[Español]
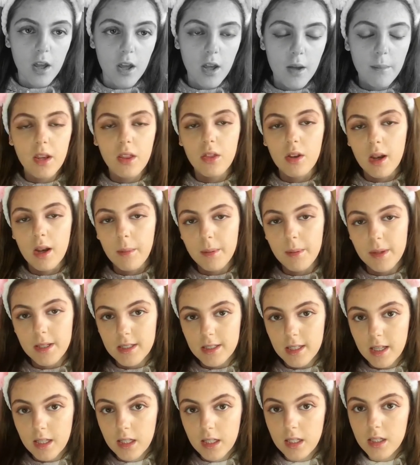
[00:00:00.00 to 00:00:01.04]
Me rizo las
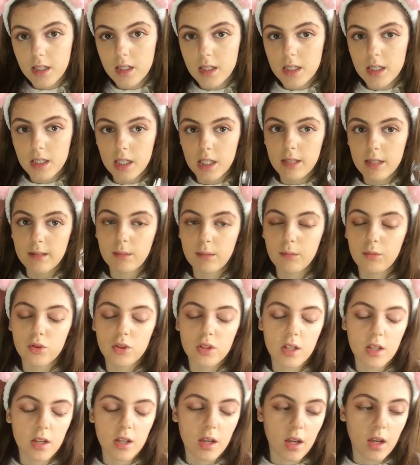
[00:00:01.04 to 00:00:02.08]
pestañas y vamos,